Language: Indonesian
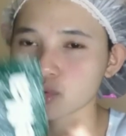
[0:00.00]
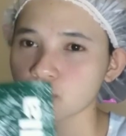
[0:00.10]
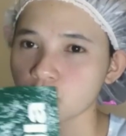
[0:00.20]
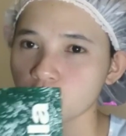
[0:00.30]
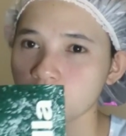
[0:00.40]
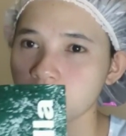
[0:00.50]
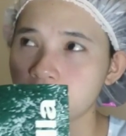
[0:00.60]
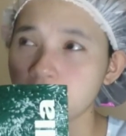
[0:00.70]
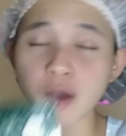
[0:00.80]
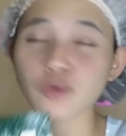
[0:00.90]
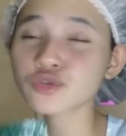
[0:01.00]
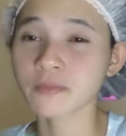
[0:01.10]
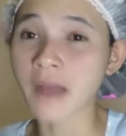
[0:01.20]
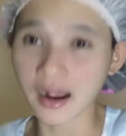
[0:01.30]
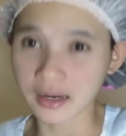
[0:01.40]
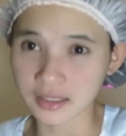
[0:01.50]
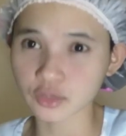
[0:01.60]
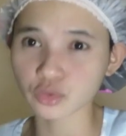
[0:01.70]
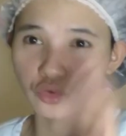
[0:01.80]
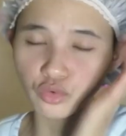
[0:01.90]
tuh bagus banget
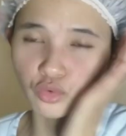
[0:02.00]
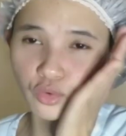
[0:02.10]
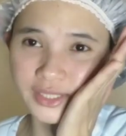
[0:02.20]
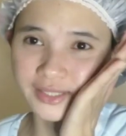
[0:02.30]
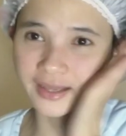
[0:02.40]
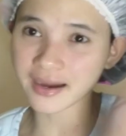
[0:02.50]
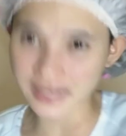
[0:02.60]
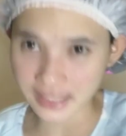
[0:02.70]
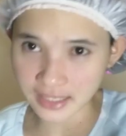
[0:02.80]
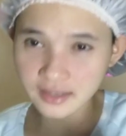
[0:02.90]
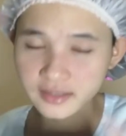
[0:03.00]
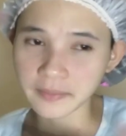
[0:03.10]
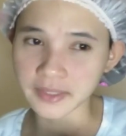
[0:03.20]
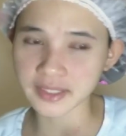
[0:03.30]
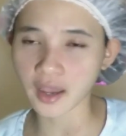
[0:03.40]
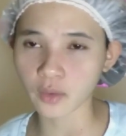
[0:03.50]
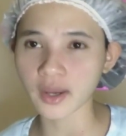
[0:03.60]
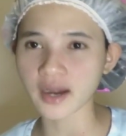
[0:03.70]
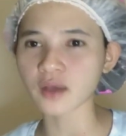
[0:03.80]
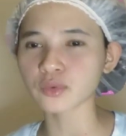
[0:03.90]
untuk kulit kering seperti aku karena aku